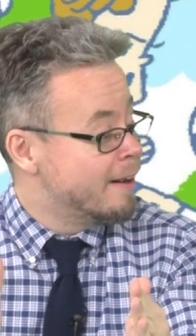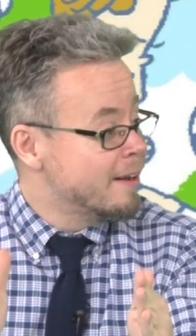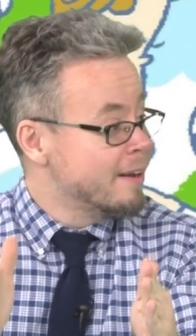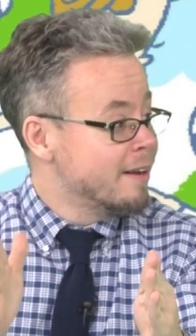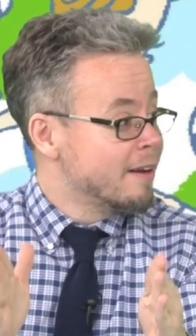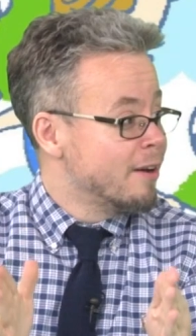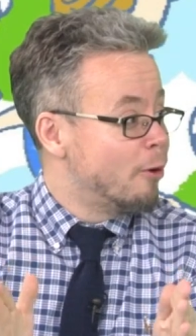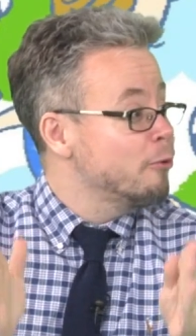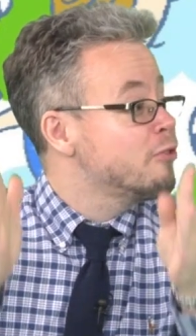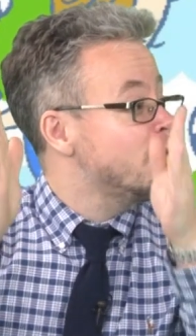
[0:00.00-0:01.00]
はあ
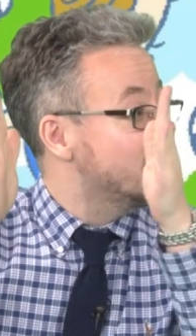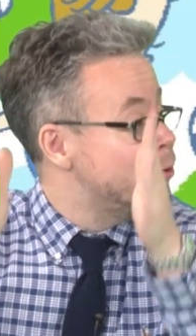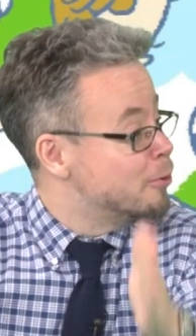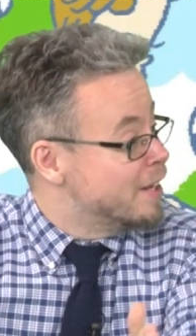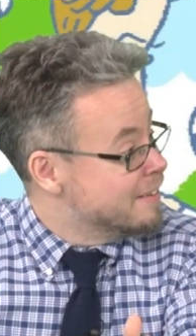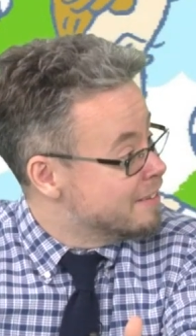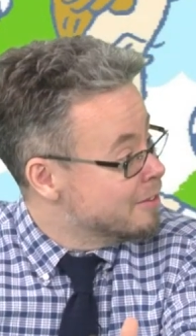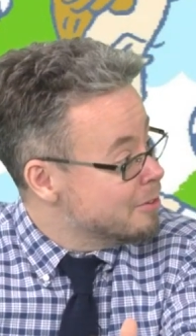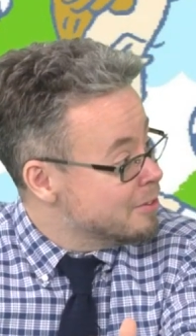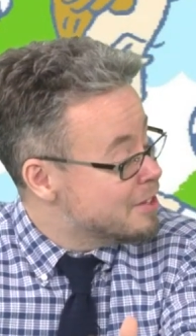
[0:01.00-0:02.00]
オーツはこうなんです
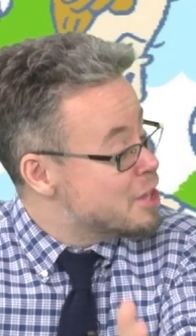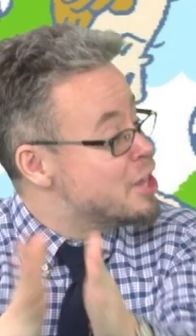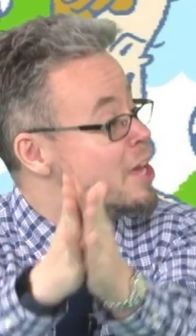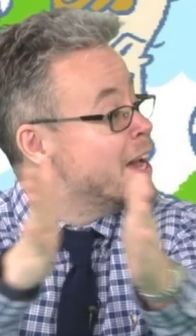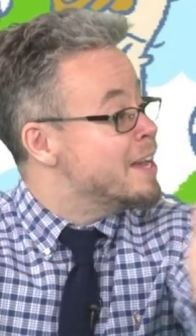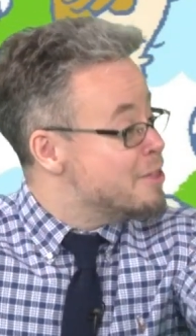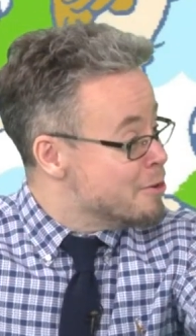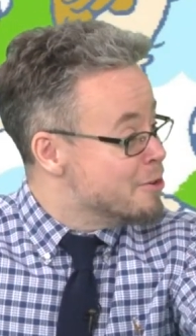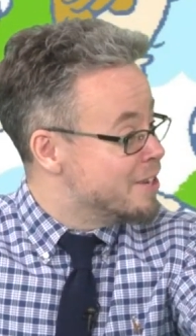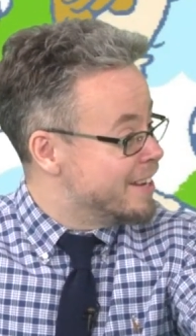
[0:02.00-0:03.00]
よで試合
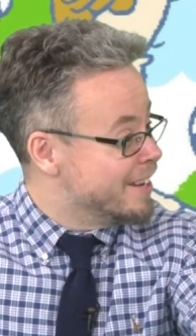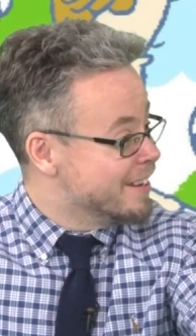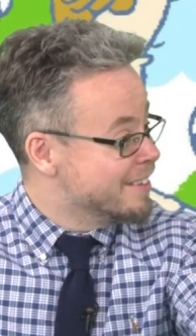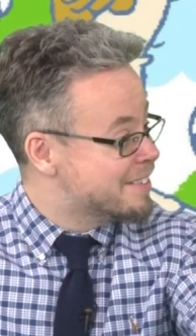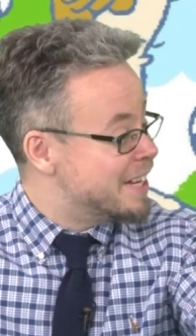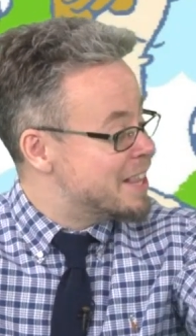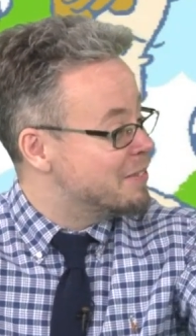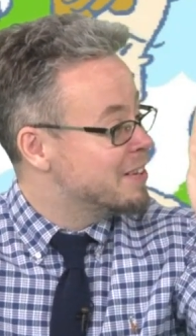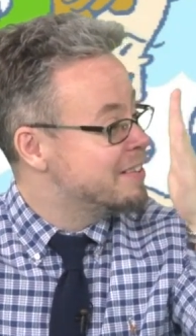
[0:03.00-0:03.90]
中にスタジオで